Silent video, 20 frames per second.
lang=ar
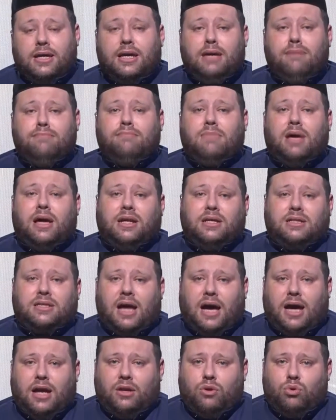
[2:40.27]
إما
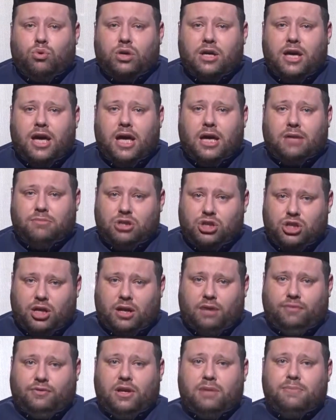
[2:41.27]
لتعلقها
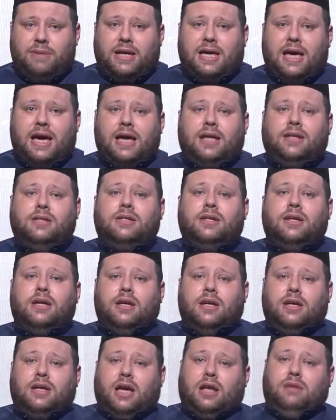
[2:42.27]
بشرف المكان
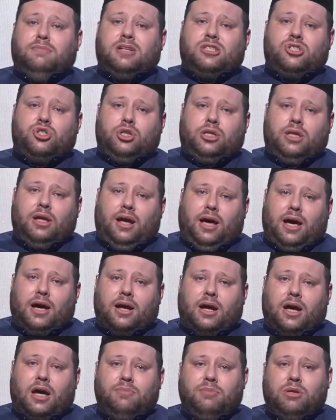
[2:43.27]
كالمسجد
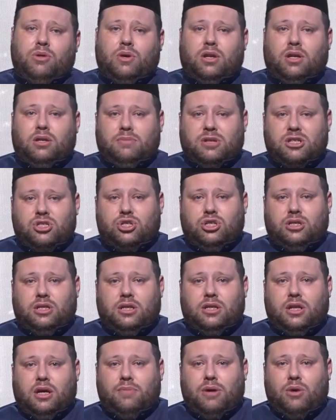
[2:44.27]
الحرام والمسجد
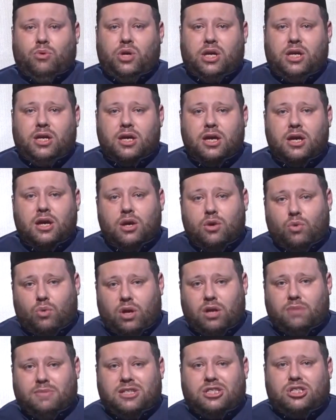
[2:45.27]
النبوي
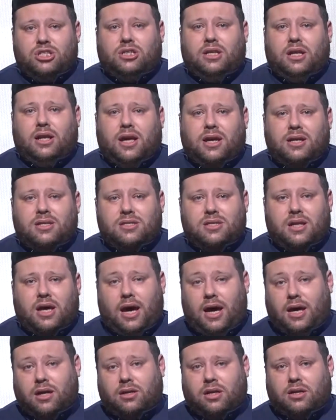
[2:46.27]
والمسجد الأقصى
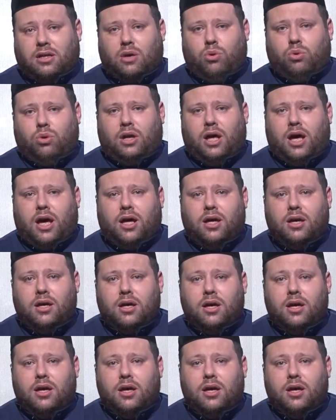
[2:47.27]
حرره الله